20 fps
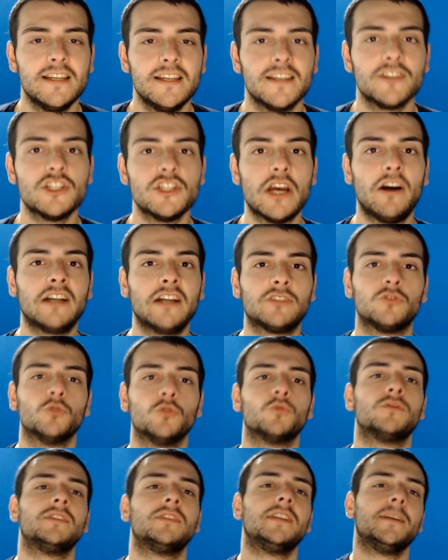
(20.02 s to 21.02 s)
Ciao a
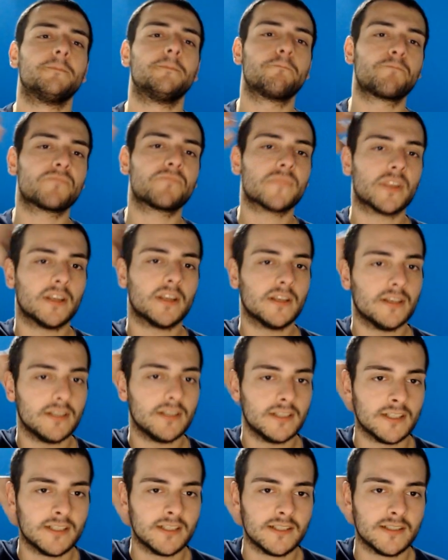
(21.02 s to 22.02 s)
tutti.
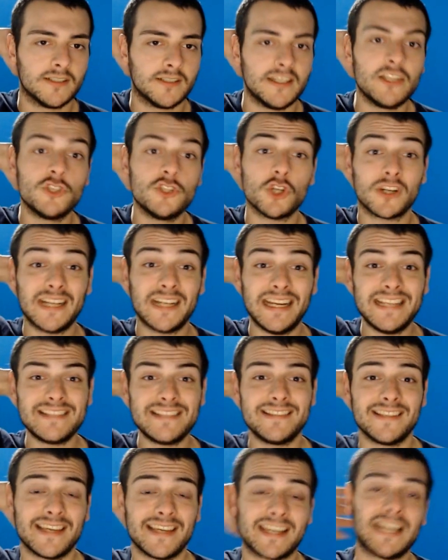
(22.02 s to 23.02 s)
Uh, I
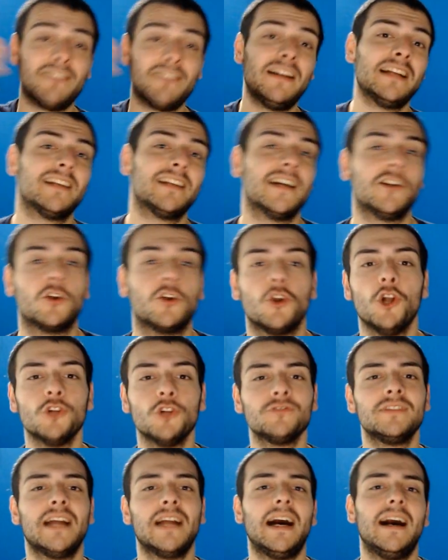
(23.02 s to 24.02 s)
giornalisti che cavalcano
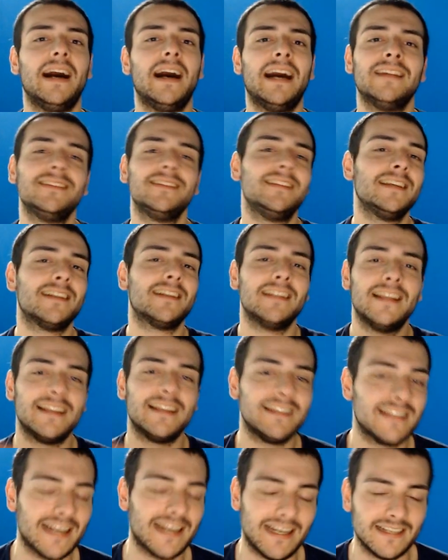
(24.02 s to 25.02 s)
l'onda
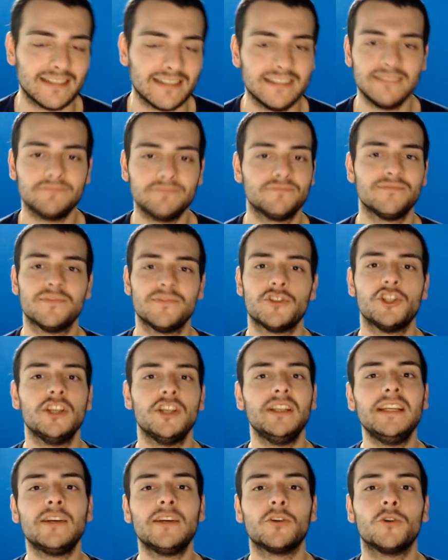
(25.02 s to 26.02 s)
anticlericale ci
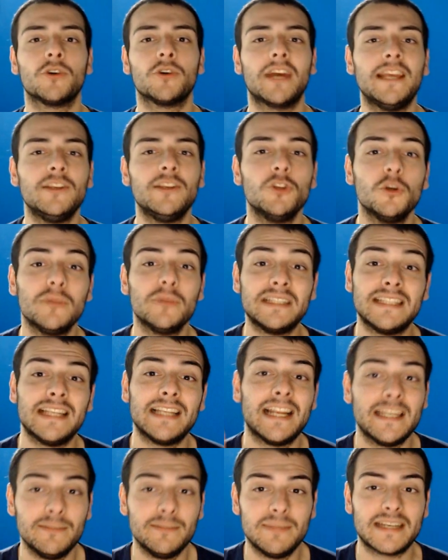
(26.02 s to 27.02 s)
dicono che in nome
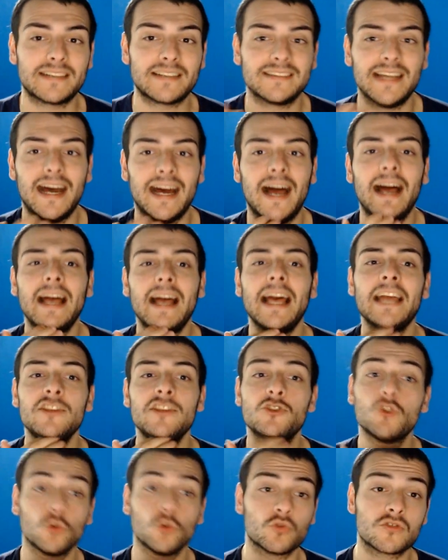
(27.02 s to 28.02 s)
della libertà è
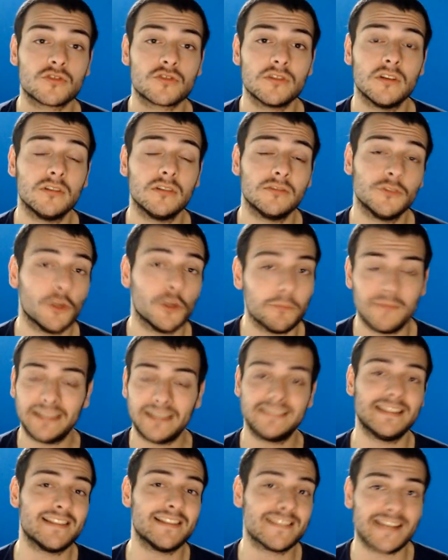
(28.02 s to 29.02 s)
giusto non
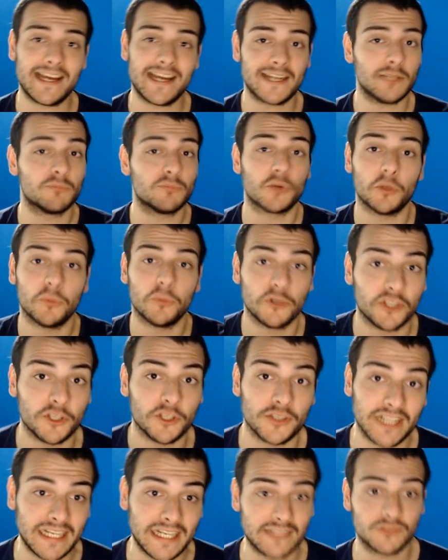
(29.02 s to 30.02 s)
battezzare il proprio
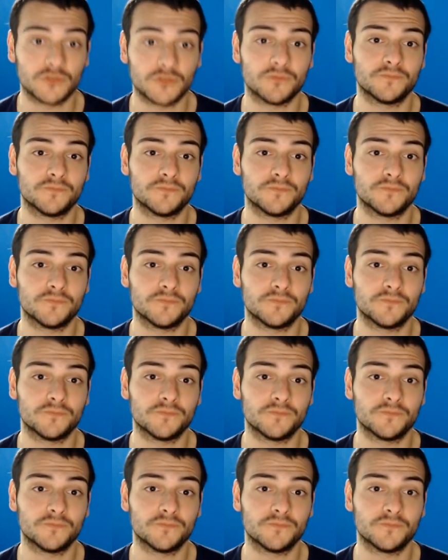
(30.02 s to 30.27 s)
neonato,